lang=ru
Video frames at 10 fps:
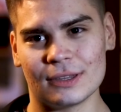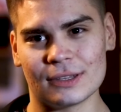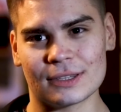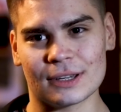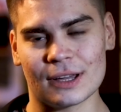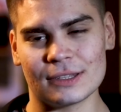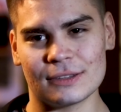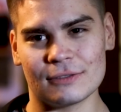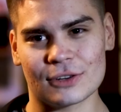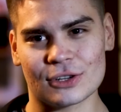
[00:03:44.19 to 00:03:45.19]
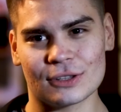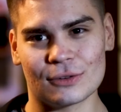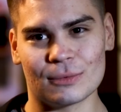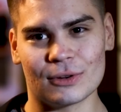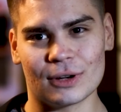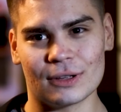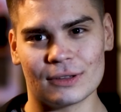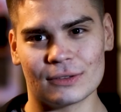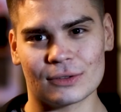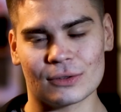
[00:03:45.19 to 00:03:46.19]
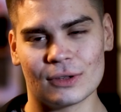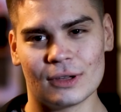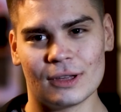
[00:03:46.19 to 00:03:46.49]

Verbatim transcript: достигать вершин, грубо говоря. Если...